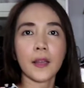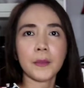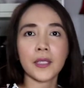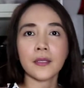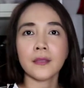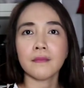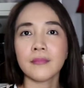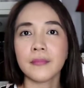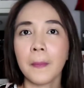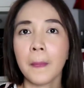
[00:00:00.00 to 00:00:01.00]
I mean,
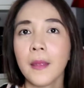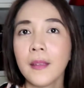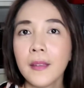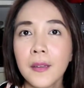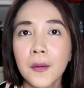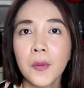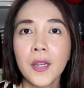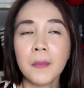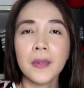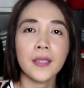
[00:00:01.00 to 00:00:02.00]

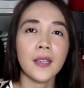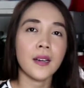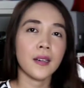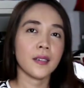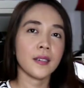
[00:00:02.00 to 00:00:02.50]
wala man lang